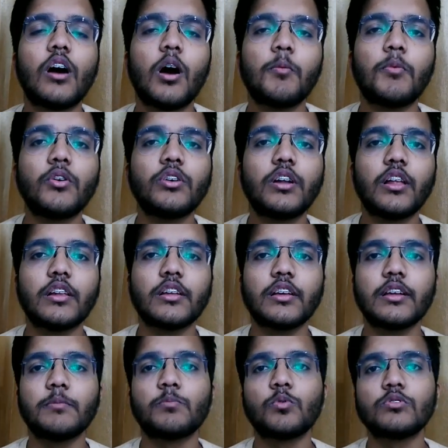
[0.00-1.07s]
अमाउंट डाल
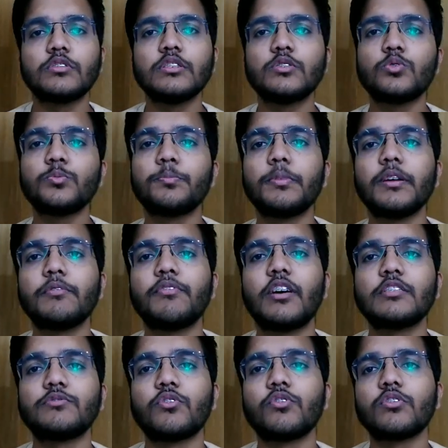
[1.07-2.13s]
के प्रोसीड टू पे
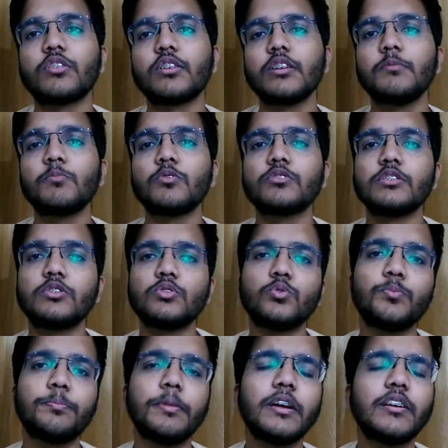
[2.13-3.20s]
फास्ट फॉरवर्ड करके प्रोसीड टू
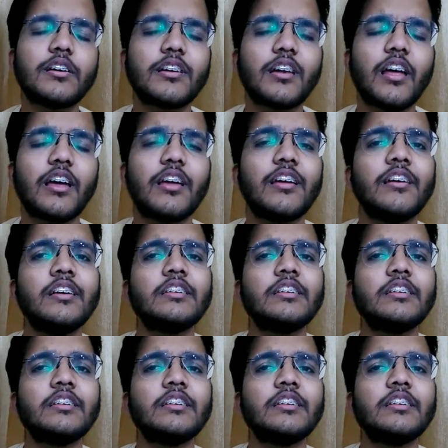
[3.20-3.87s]
पे करना है